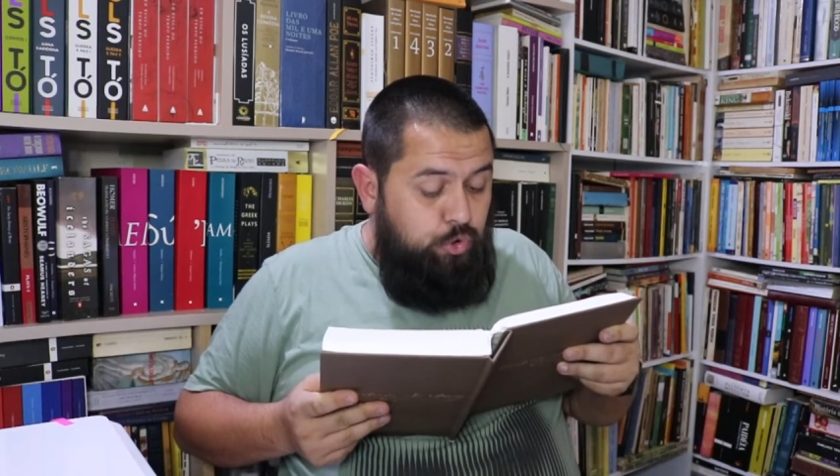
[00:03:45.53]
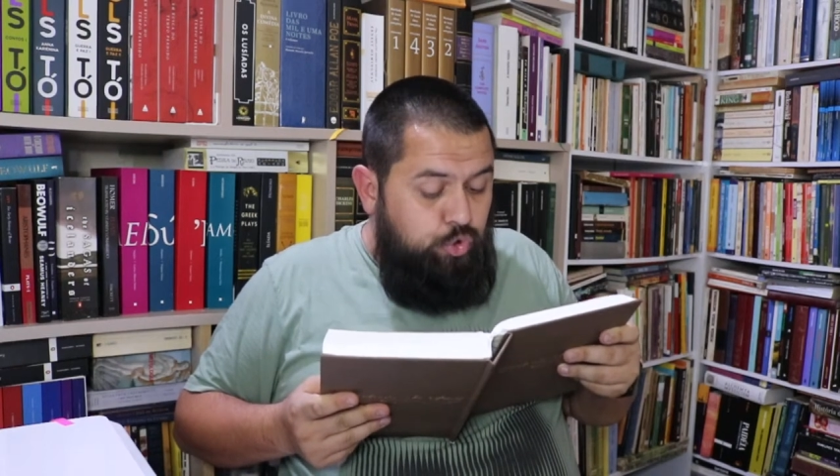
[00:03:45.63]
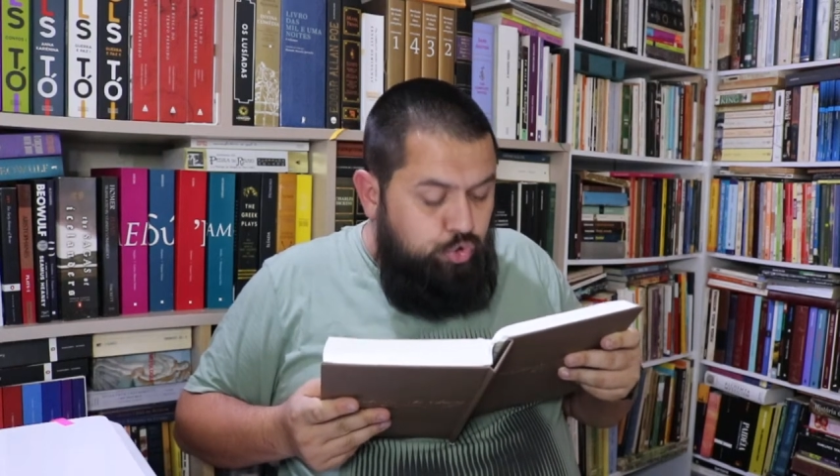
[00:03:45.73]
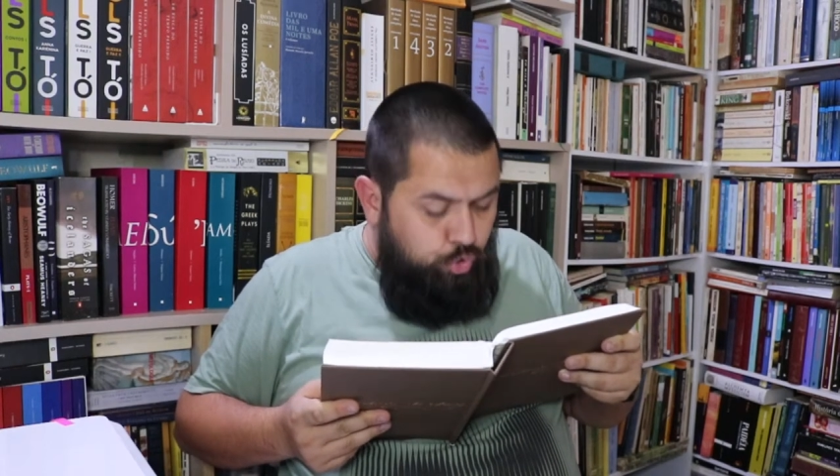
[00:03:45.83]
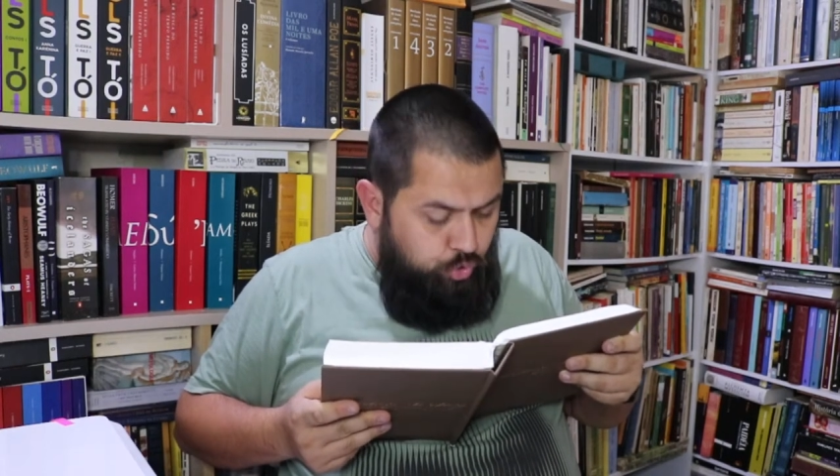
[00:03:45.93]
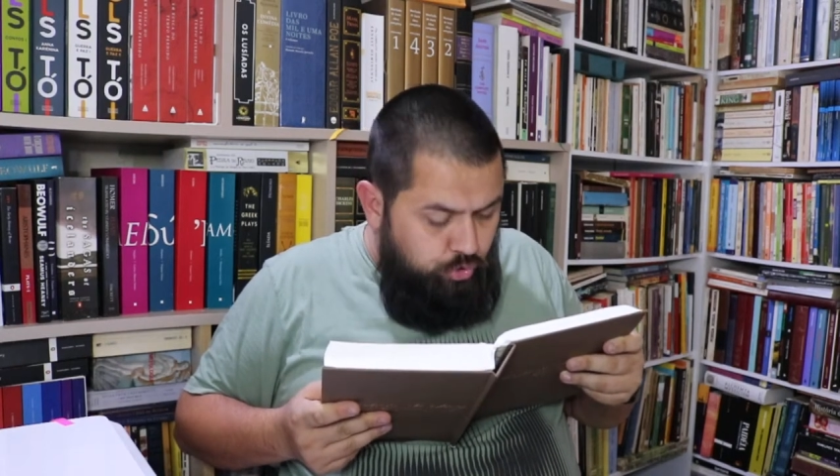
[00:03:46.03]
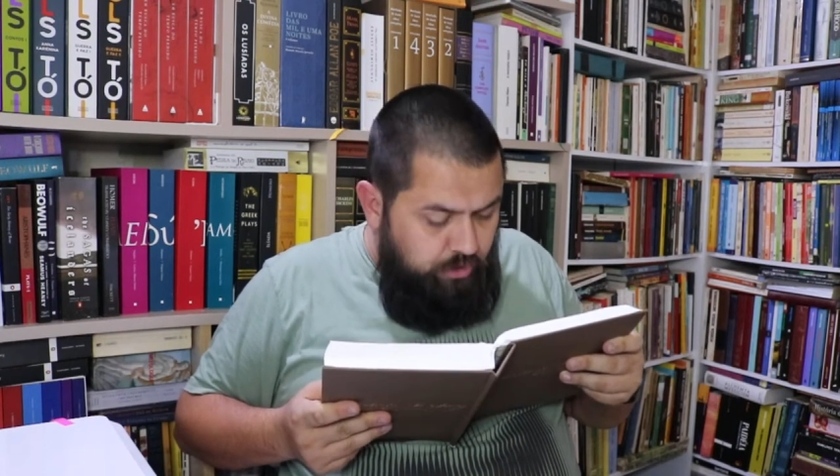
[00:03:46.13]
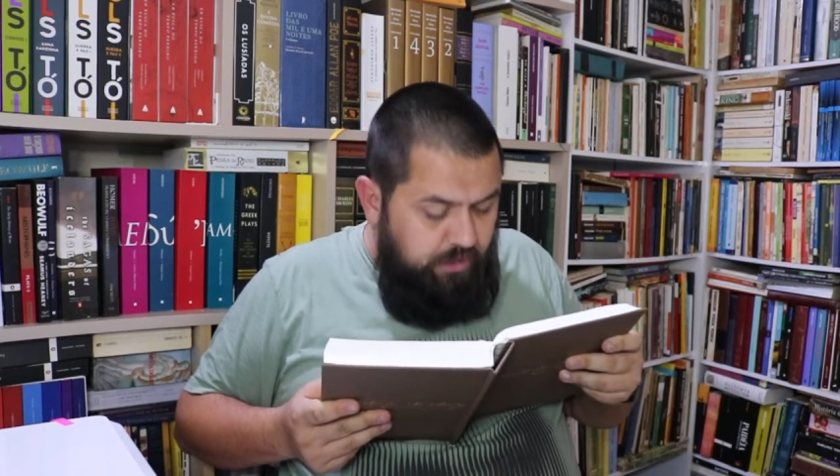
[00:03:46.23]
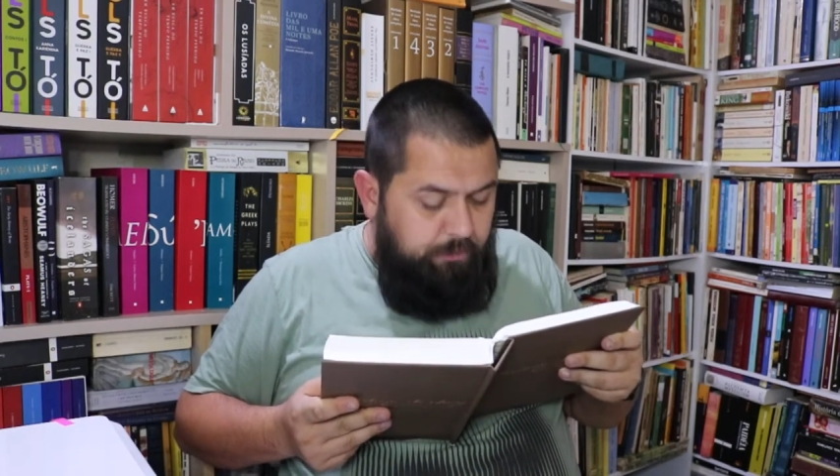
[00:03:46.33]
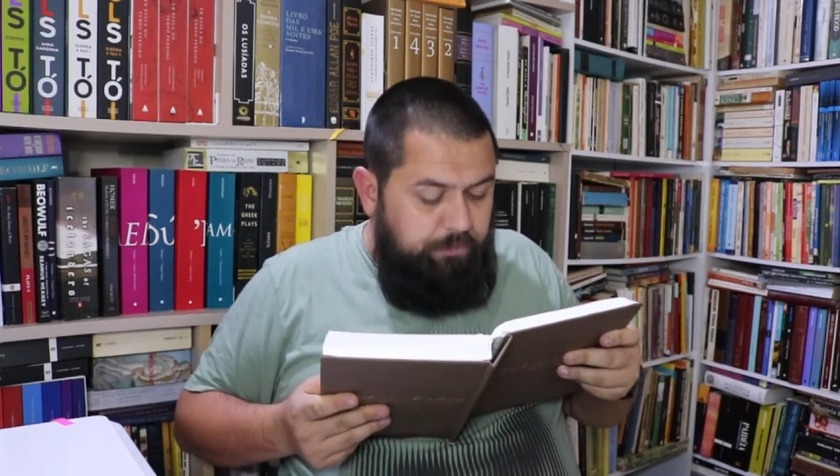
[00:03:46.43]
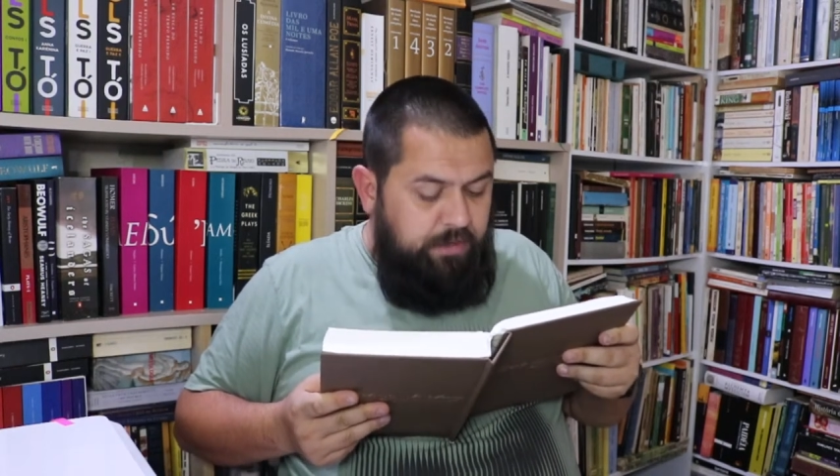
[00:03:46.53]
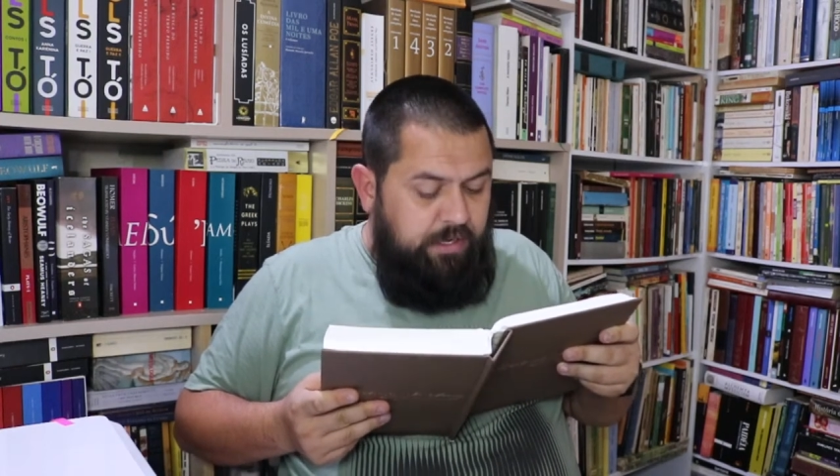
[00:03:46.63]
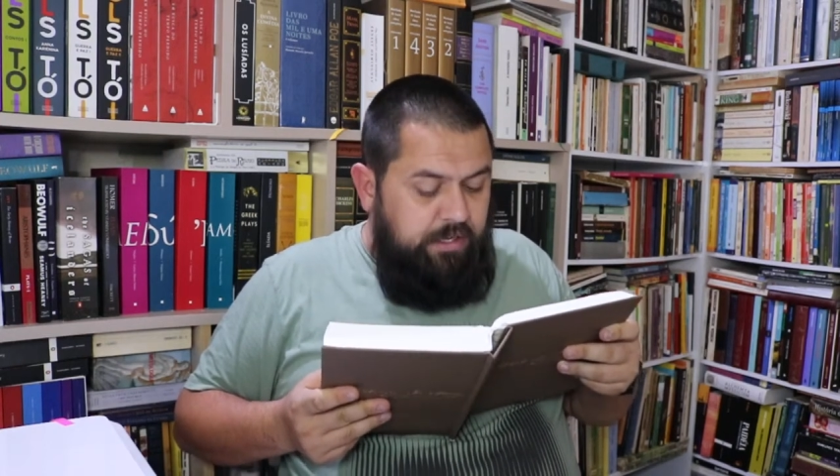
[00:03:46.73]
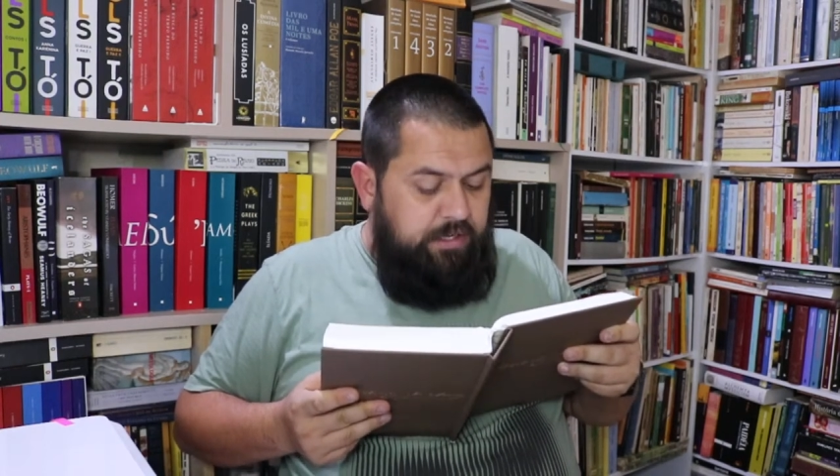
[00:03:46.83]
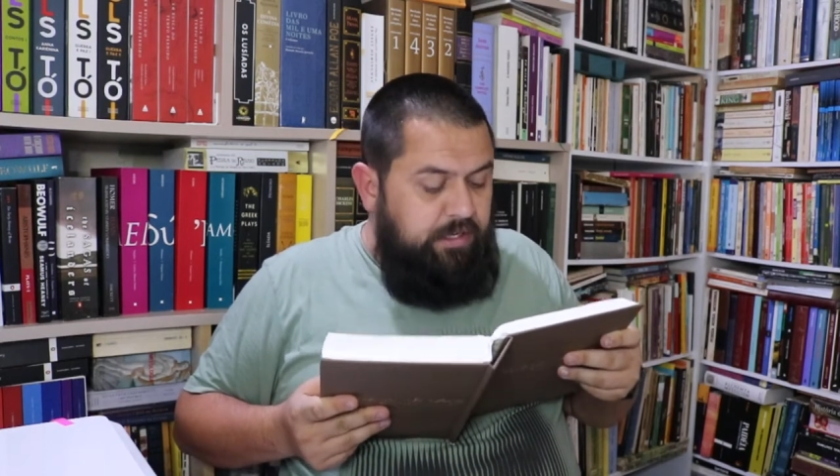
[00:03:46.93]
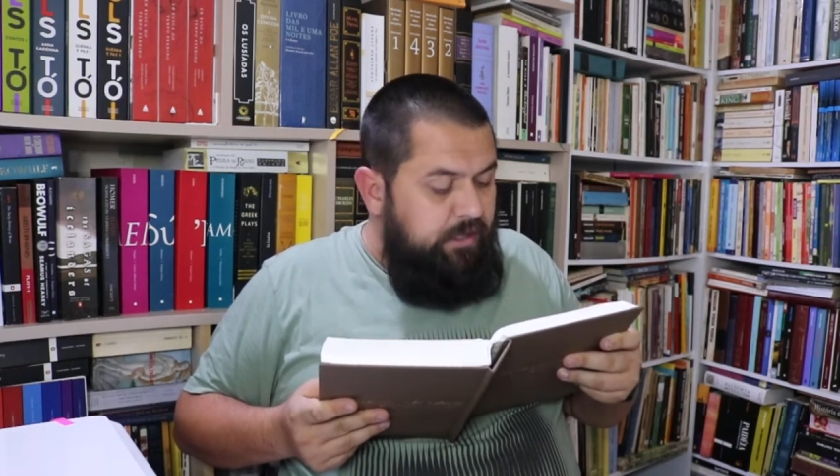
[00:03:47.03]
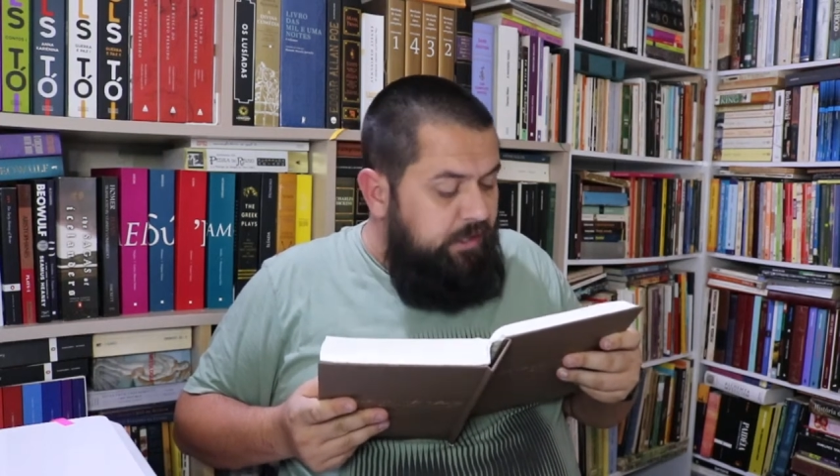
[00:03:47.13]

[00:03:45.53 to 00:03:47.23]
Juro-lhe que